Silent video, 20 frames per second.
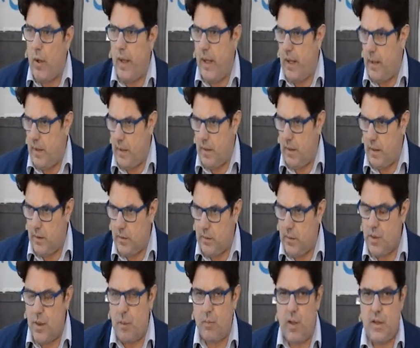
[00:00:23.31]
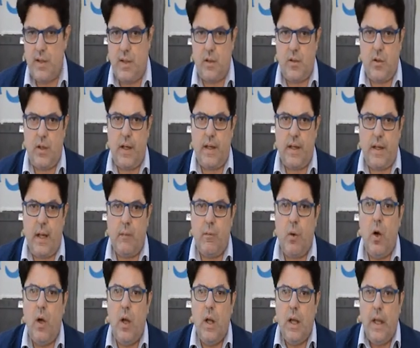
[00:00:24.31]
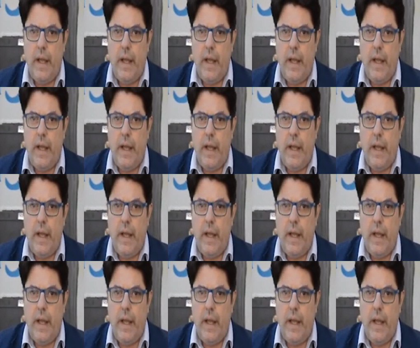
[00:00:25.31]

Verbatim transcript: che è diciamo, l'assessore Arramo,